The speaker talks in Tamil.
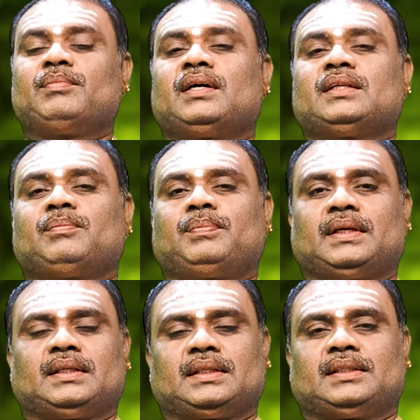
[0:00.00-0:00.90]
மாத
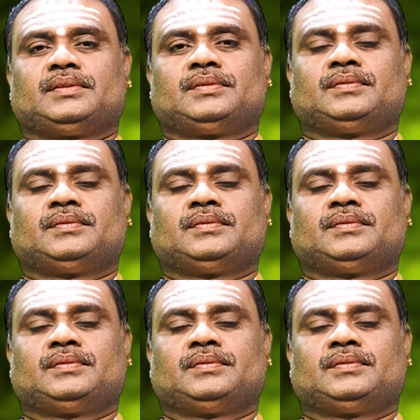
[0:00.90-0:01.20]
பலன்கள்